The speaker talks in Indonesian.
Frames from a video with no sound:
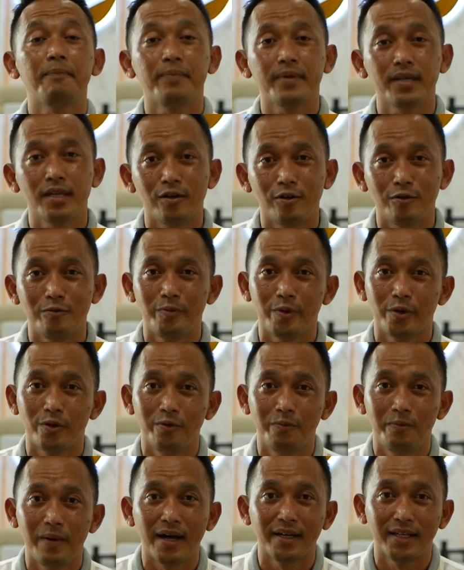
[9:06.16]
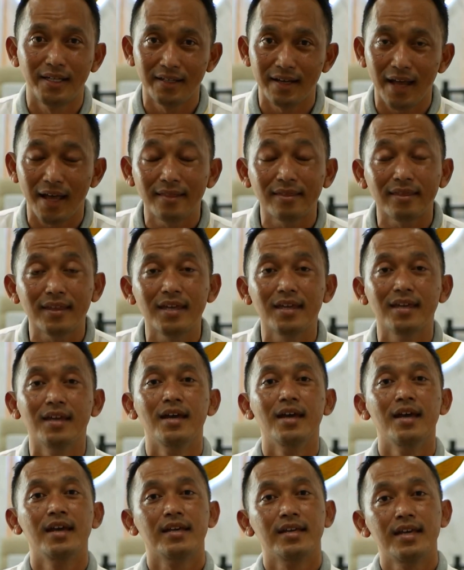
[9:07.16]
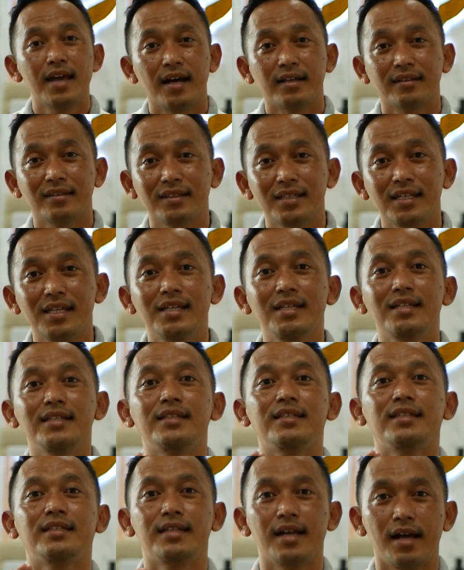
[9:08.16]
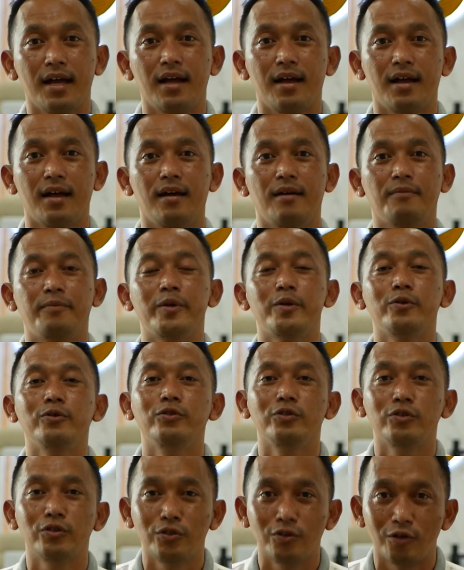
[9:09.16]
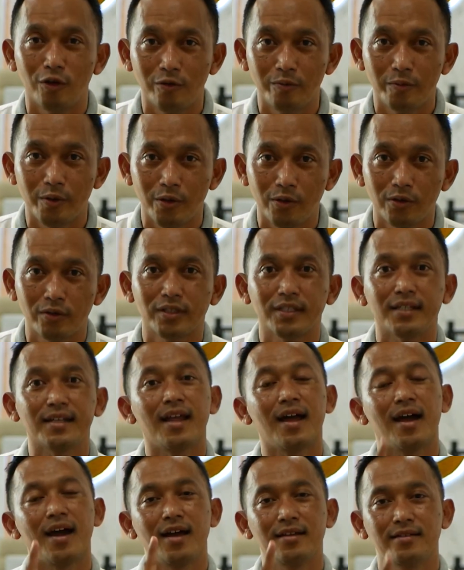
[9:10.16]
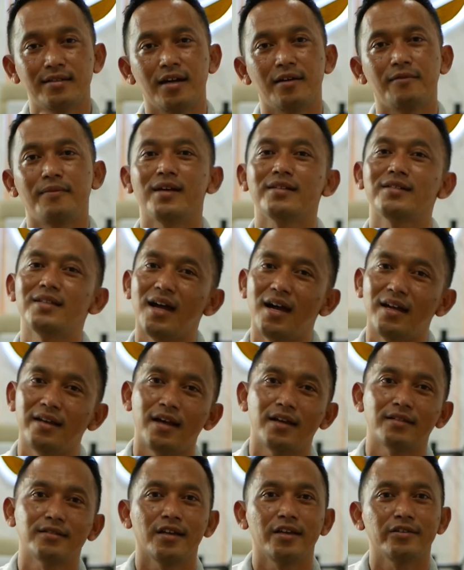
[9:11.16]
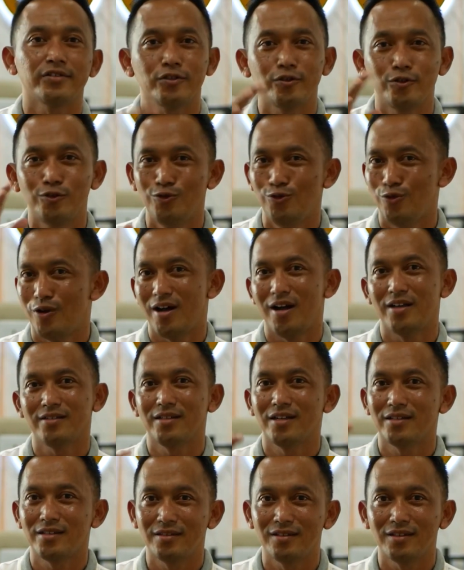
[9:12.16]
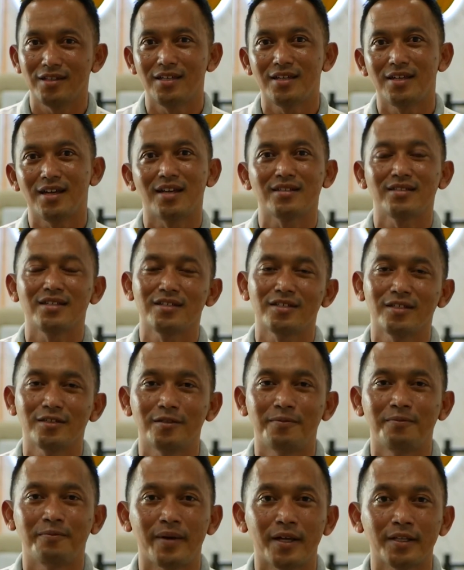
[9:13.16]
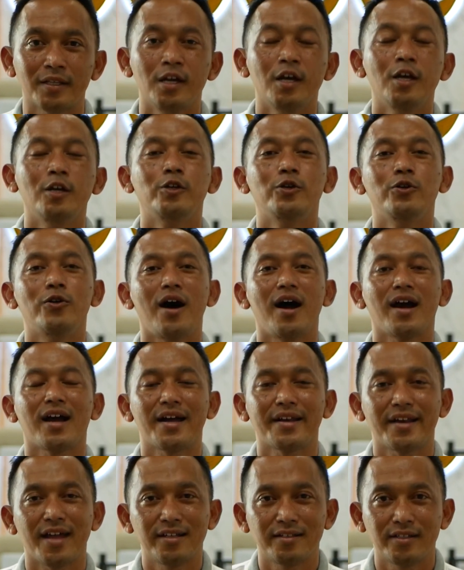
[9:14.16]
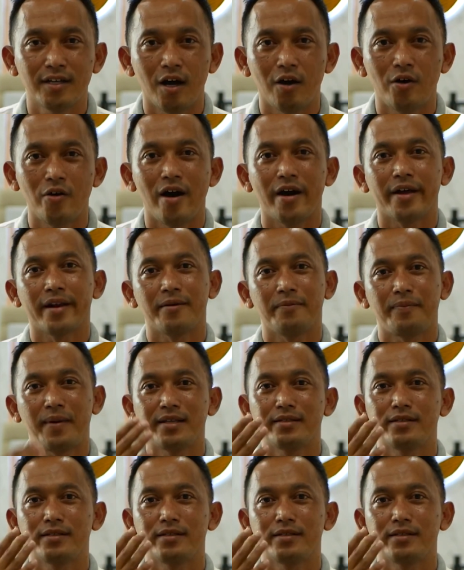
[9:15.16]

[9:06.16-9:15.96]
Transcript: Tapi Om Bro bagi nanti yang tidak beruntung Om Bro, tenang aja. Masih ada session 2, session 3, session 4. Doakan aja Ohara